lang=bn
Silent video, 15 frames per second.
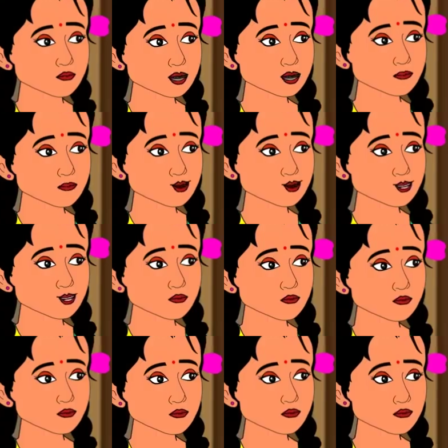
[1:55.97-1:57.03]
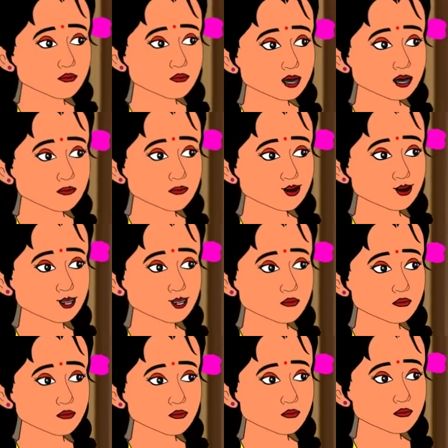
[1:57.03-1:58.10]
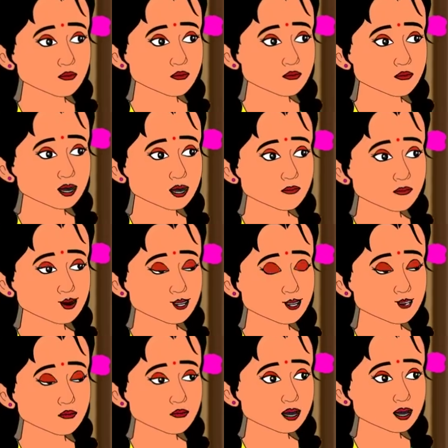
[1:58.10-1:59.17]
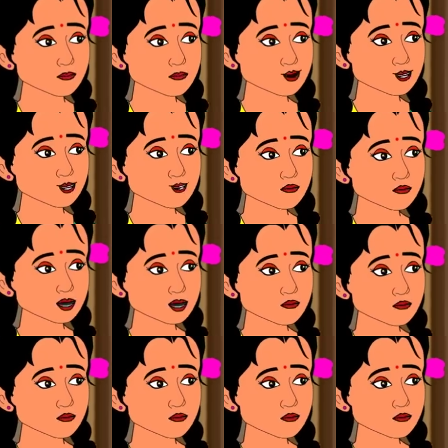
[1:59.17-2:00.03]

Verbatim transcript: যাও বাবা তাড়াতাড়ি এসো আমি দুটো ঝুড়ি তৈরি করেছি